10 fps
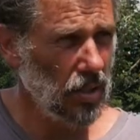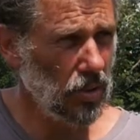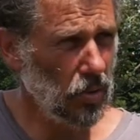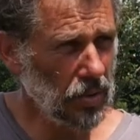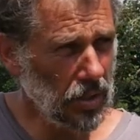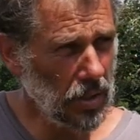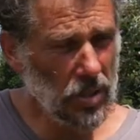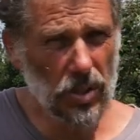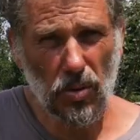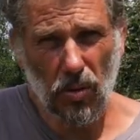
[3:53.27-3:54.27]
Donc tu as une
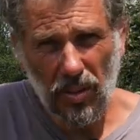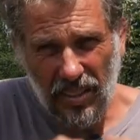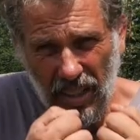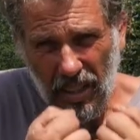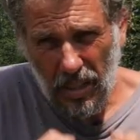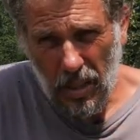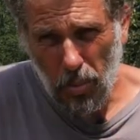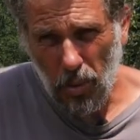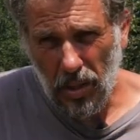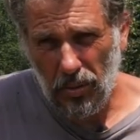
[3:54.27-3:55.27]
émission très
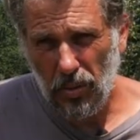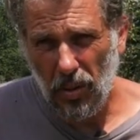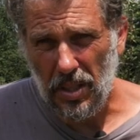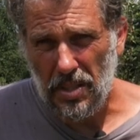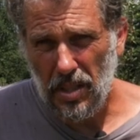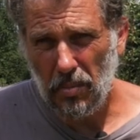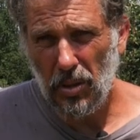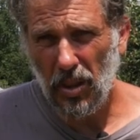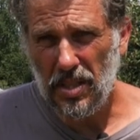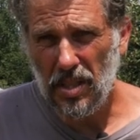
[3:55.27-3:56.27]
importante de racines, mais
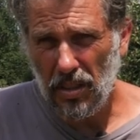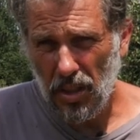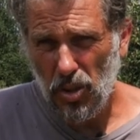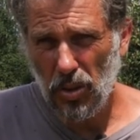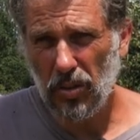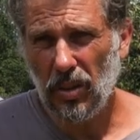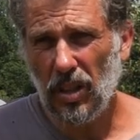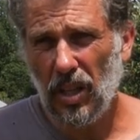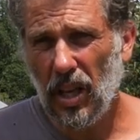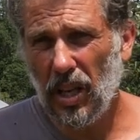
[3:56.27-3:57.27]
de racines très jeunes
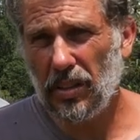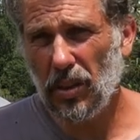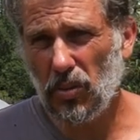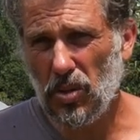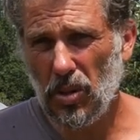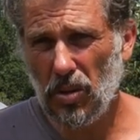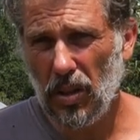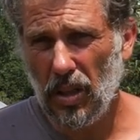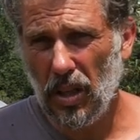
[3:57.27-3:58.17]
à l'intérieur du sol.